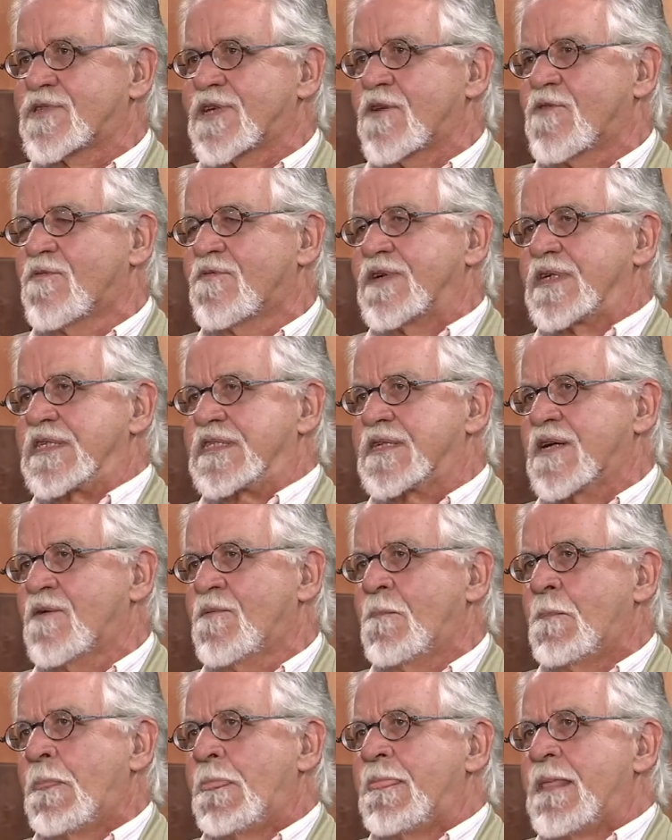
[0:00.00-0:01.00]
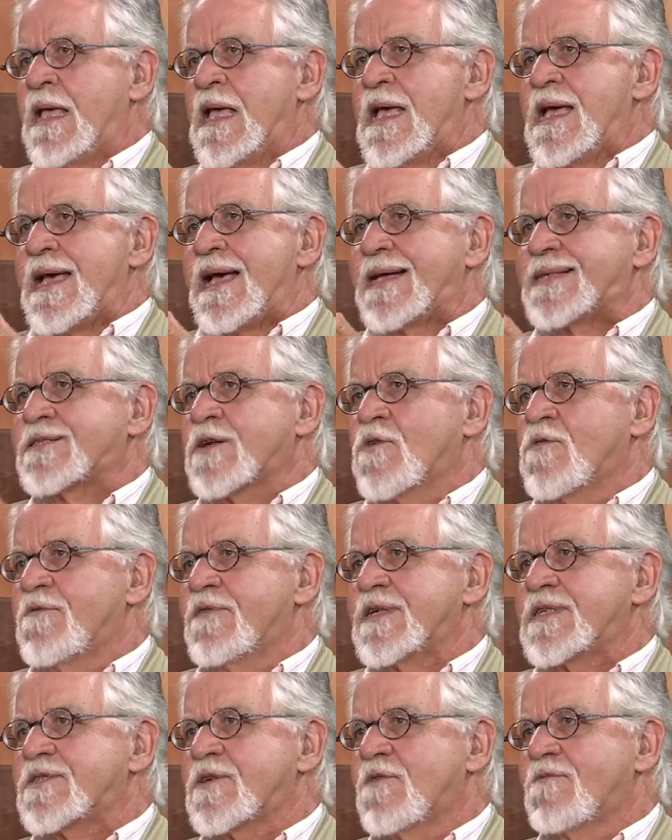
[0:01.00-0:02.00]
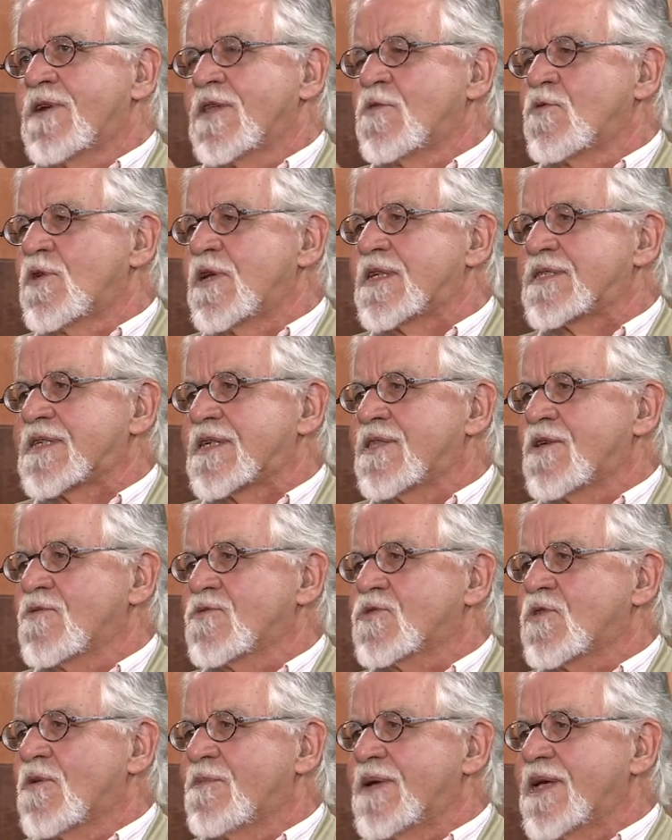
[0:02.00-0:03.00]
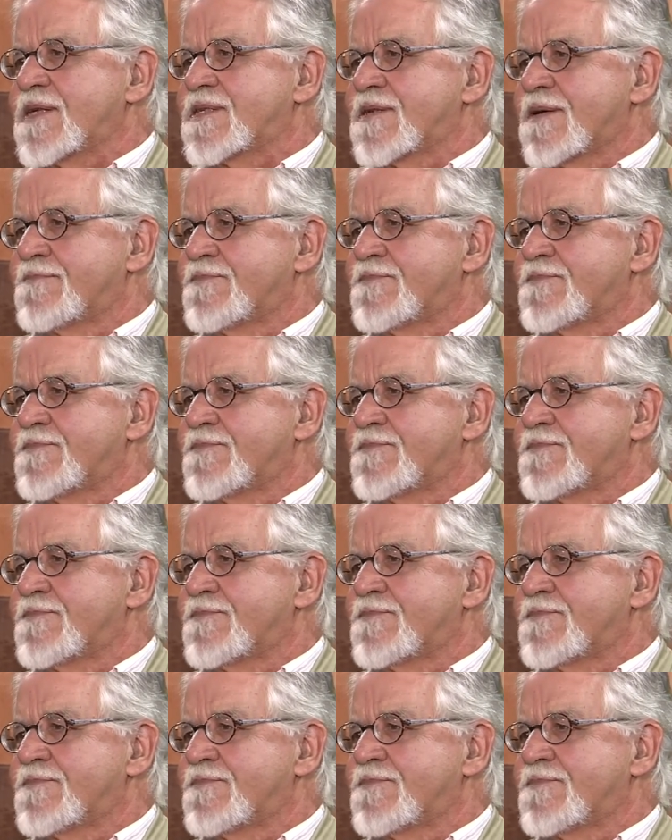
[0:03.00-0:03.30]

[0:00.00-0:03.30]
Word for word: da convenção. Essa convenção valoriza não somente a